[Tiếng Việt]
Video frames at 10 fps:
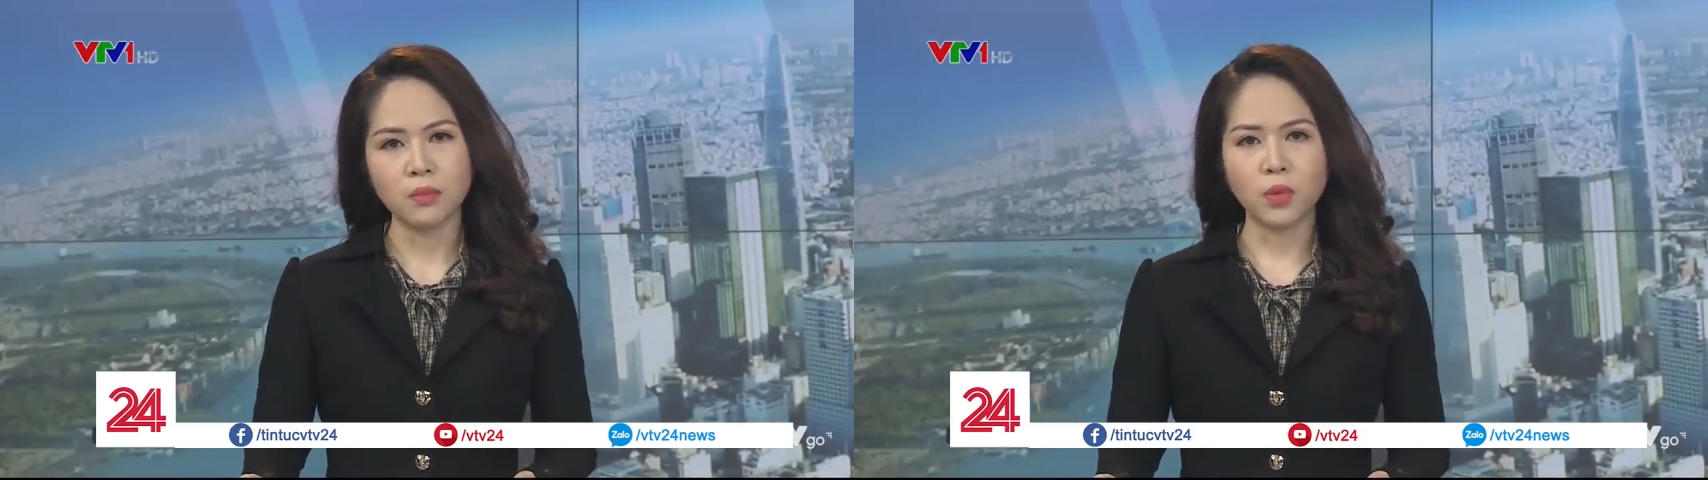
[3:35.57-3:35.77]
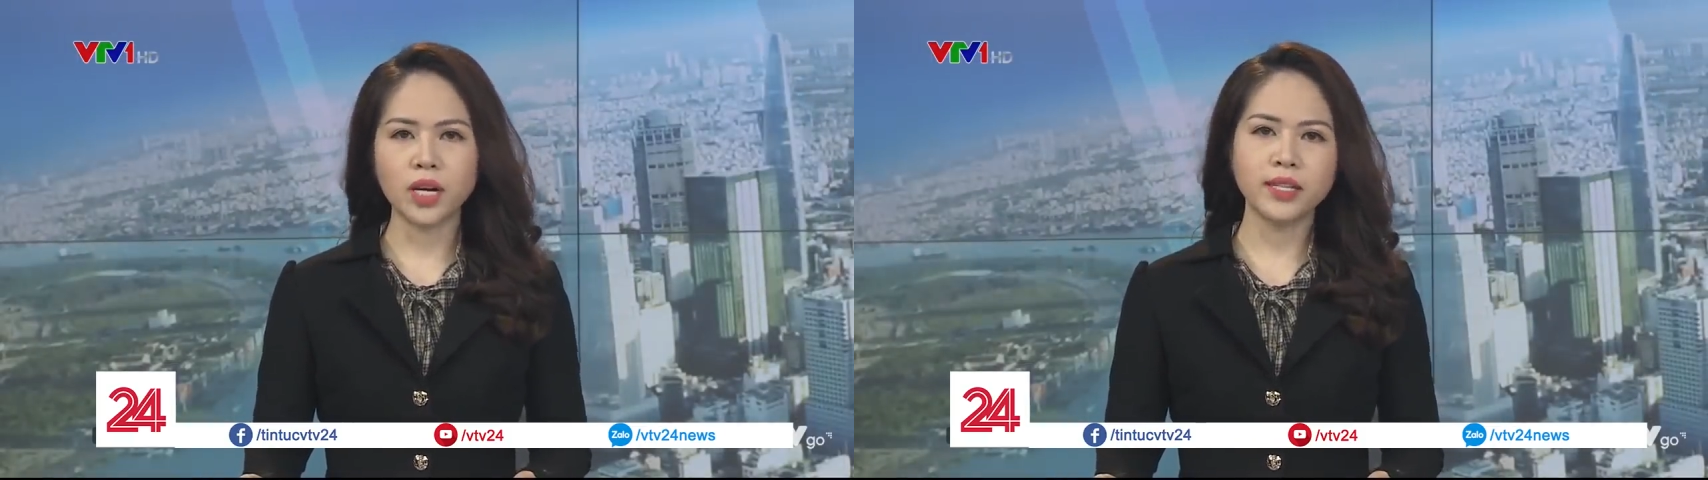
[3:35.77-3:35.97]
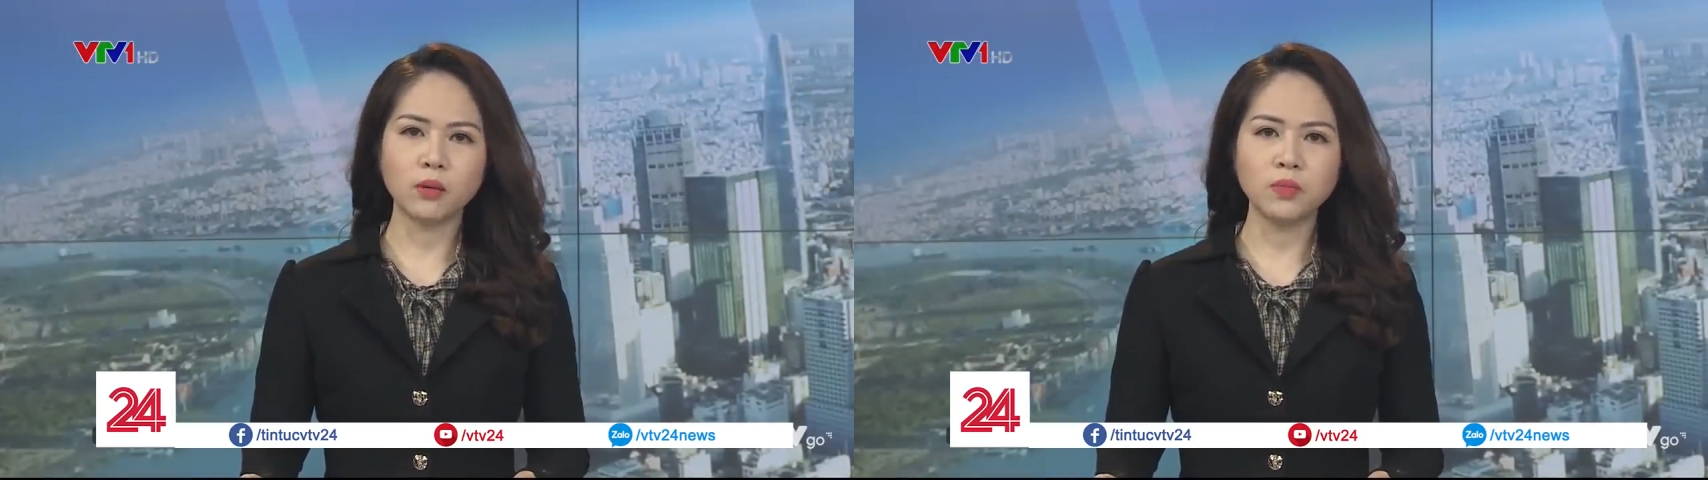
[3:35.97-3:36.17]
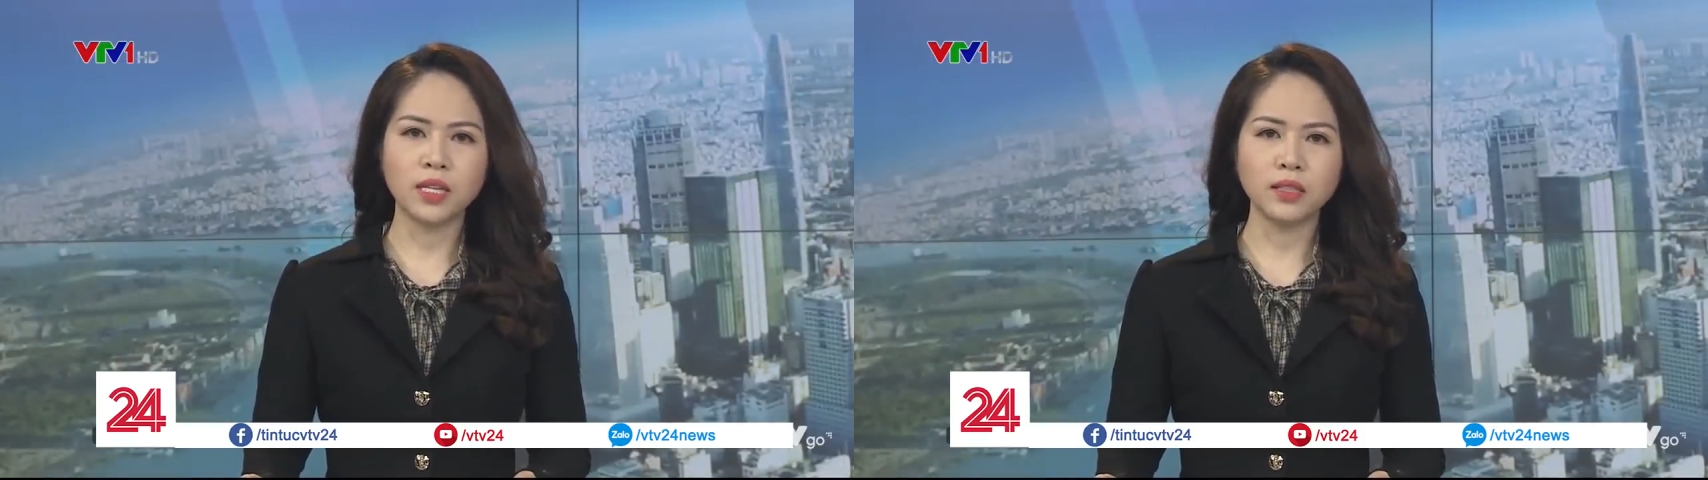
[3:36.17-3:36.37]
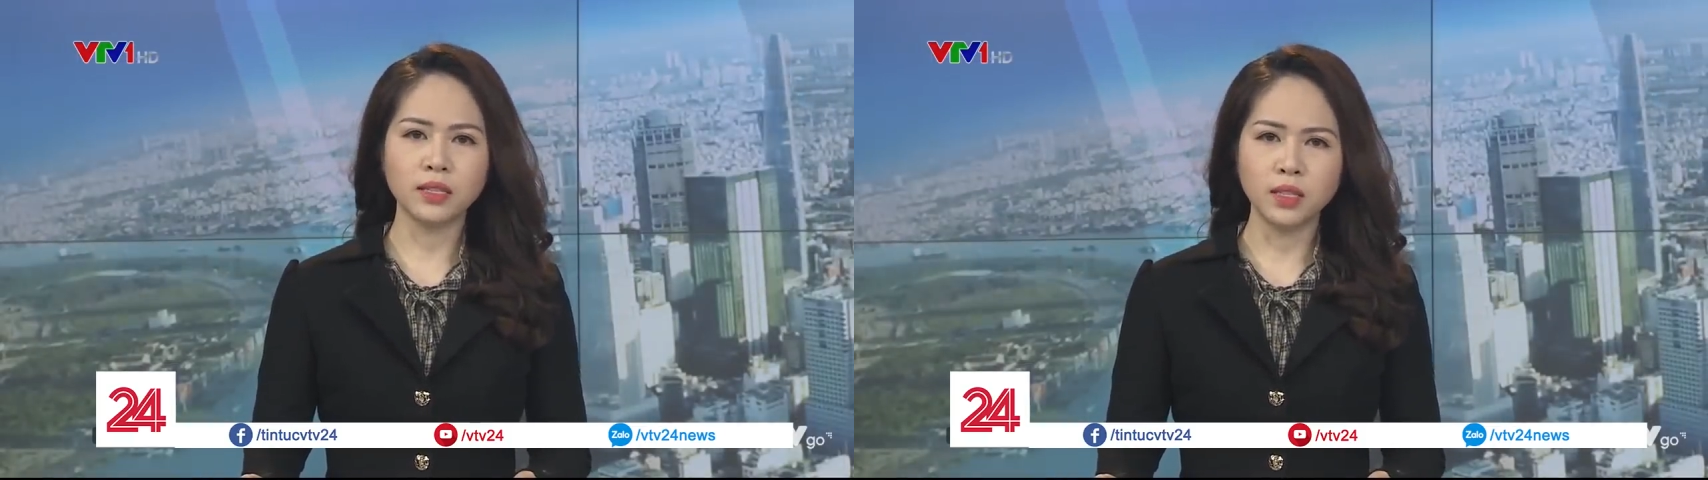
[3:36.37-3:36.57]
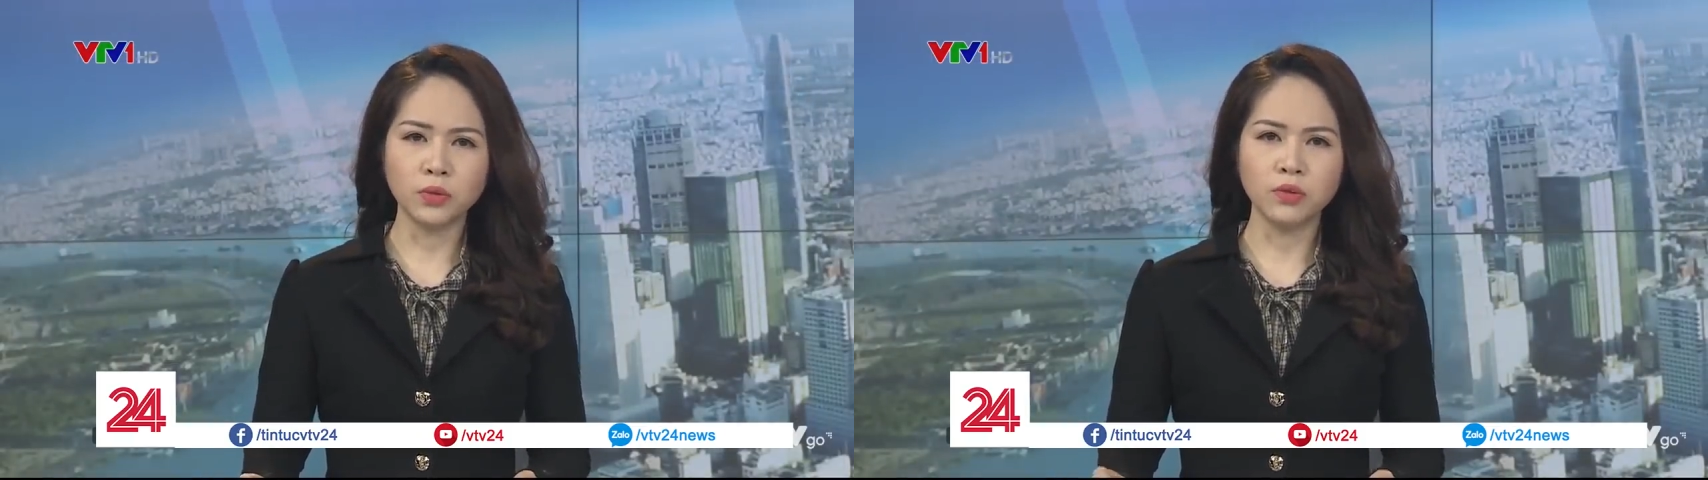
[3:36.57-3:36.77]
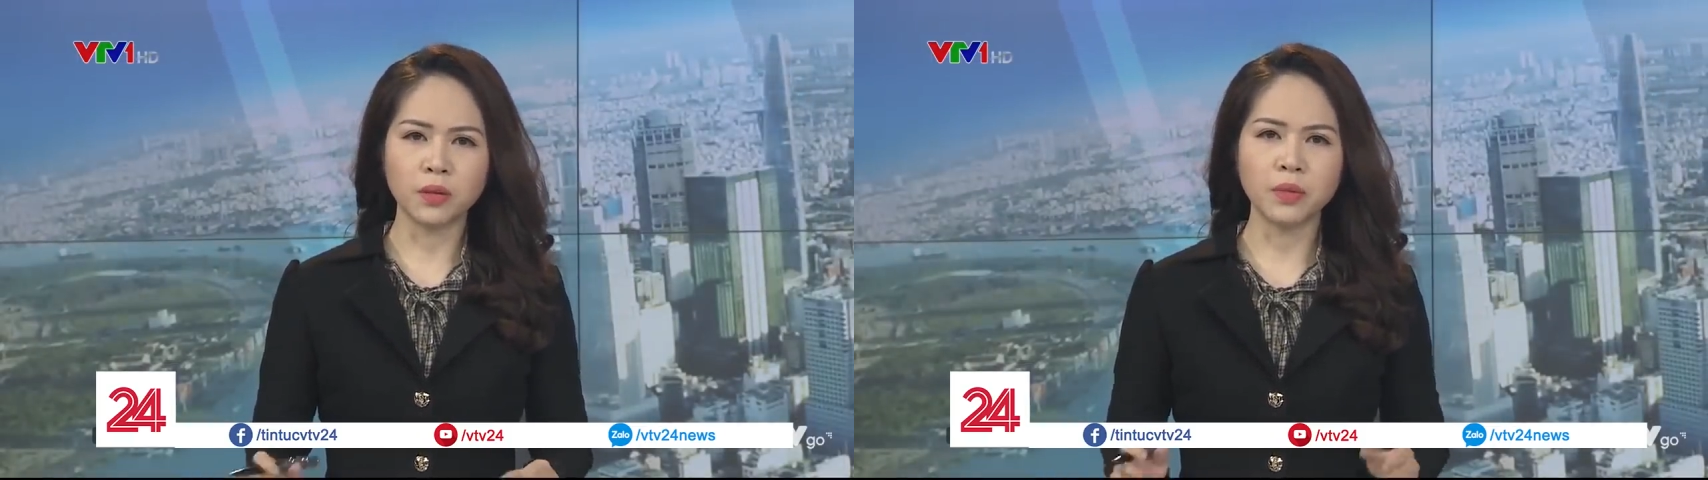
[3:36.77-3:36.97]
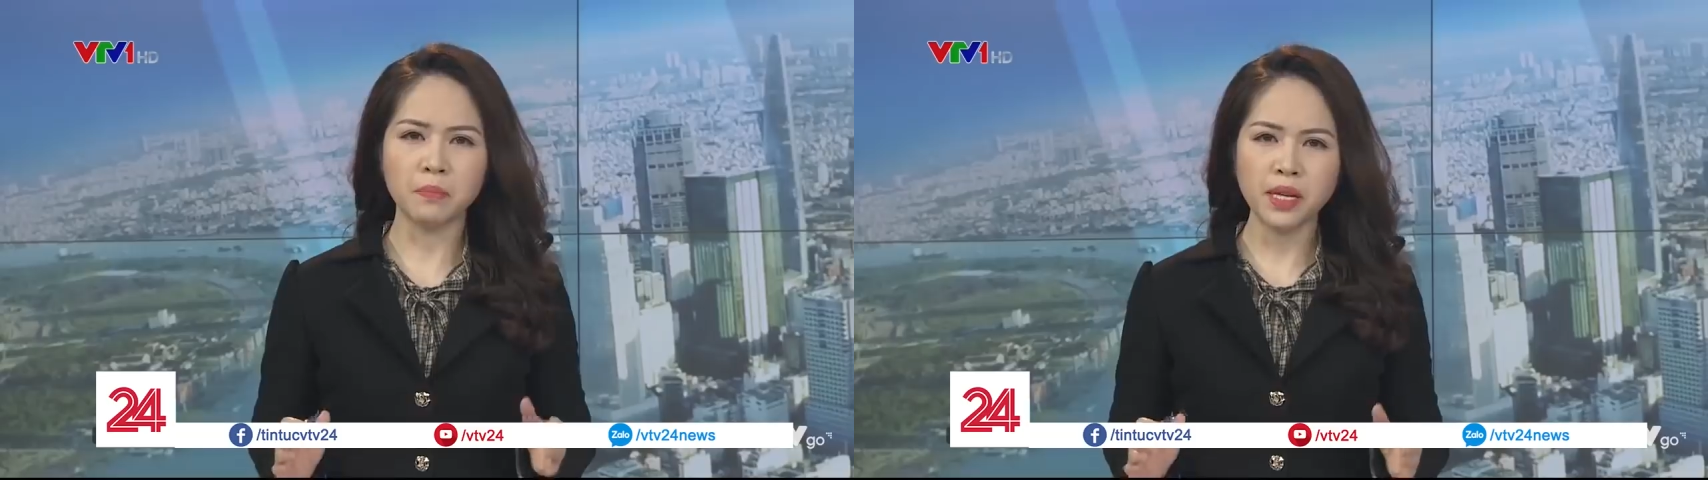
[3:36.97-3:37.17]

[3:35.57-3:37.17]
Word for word: Mỗi khi nóng giận thì nhiều người bị